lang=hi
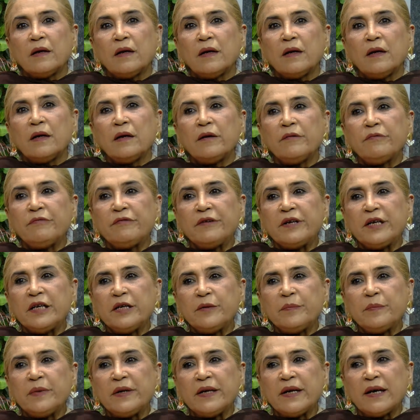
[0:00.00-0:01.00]

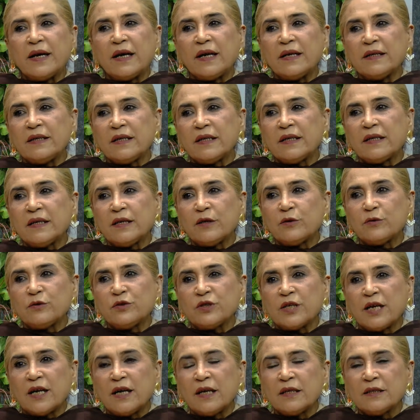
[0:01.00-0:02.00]
फील्ड में आने का
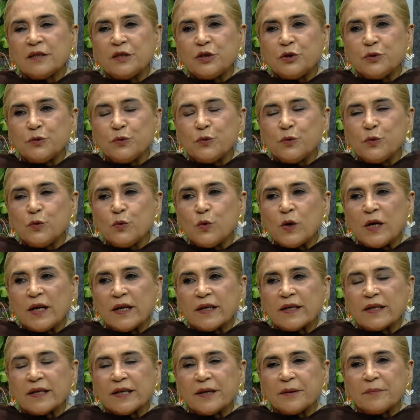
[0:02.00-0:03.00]
रुझान यूँ हुआ
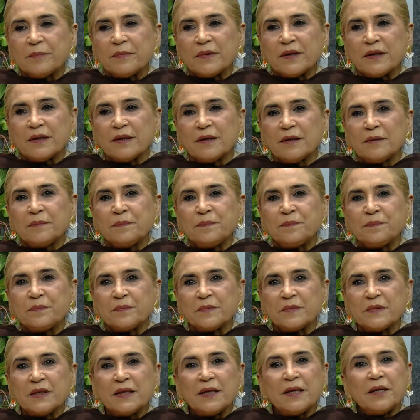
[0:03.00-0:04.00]
कि
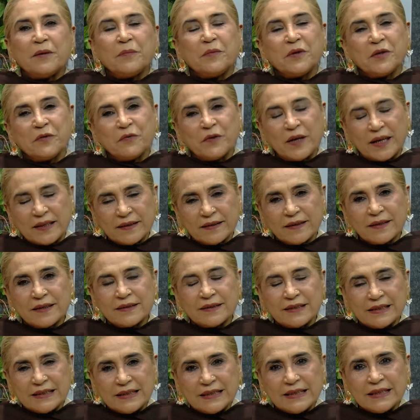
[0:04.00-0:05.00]
मेरी वालदा
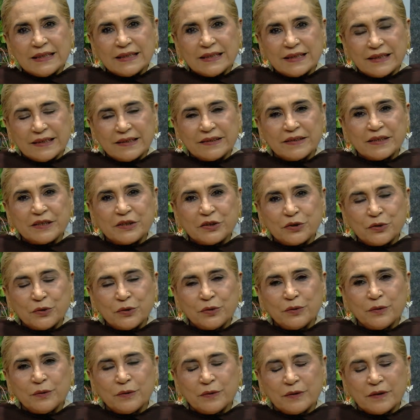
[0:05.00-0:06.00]
थी
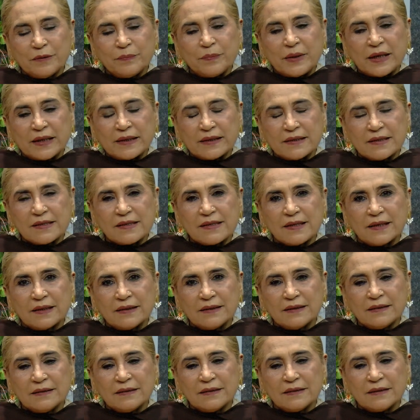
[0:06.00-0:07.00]
रेडियो
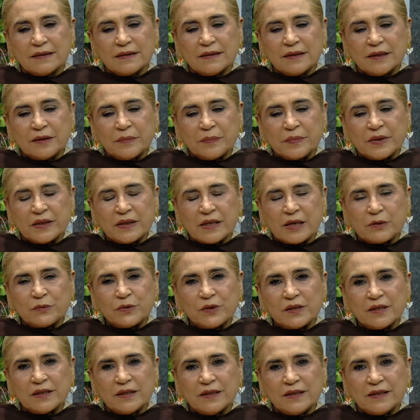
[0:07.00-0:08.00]
पाकिस्तान पे
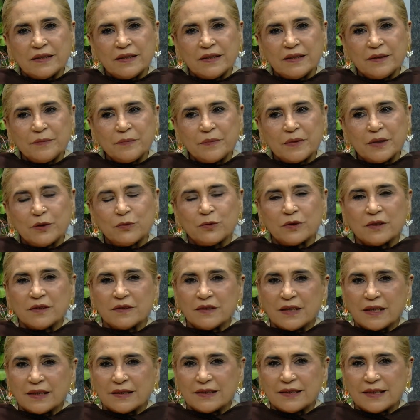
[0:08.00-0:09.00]
अनाउंसर थी मैं उनके
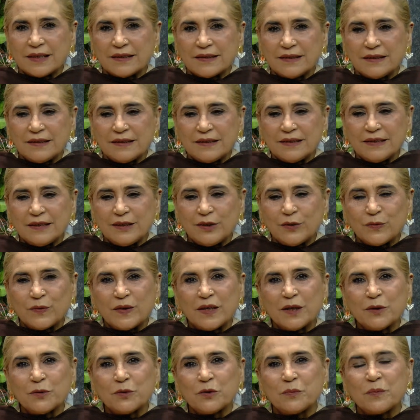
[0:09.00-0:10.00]
साथ जाती थी और
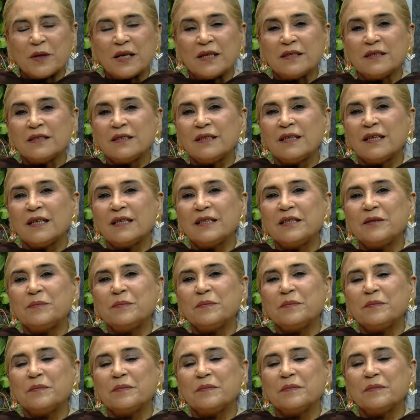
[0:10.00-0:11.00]
वहाँ कुर्बान जी लानी
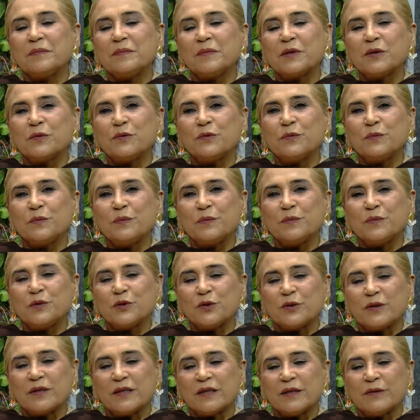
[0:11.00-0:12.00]
मरहूम
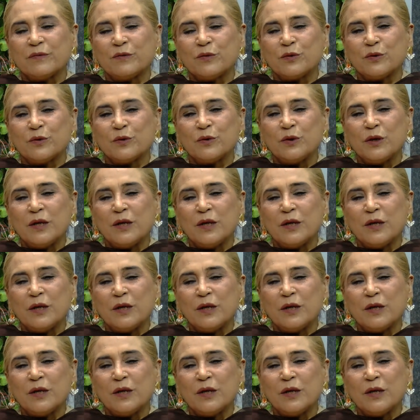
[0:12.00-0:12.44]
जो थे वो